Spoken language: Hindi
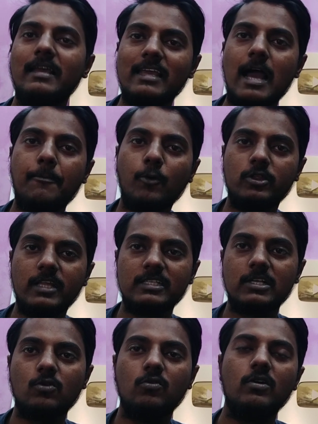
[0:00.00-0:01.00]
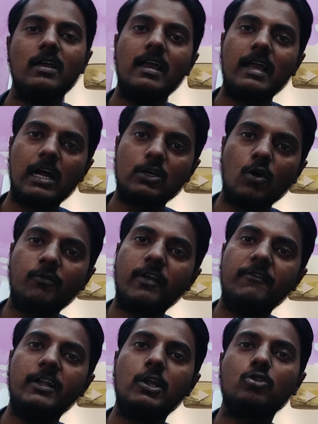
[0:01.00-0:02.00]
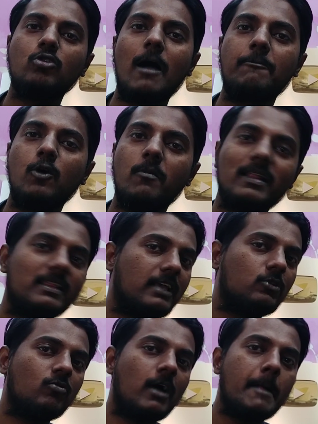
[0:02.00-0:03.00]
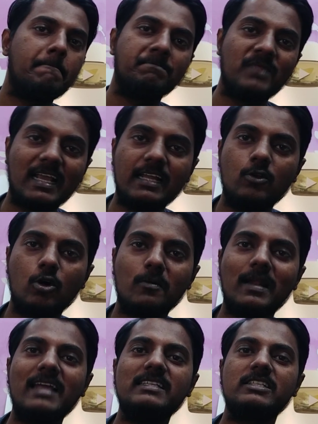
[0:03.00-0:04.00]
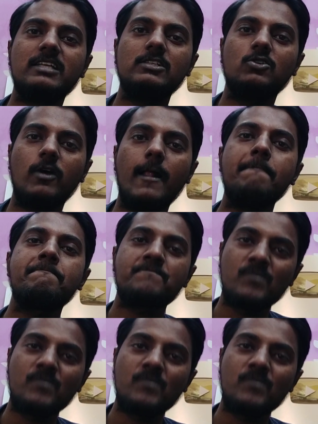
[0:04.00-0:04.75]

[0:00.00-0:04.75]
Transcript: कि आपको दे सकूं कट ऑफ की वीडियो तो आपको मैं दे दूंगा लेकिन नॉर्मलाइजेशन जो है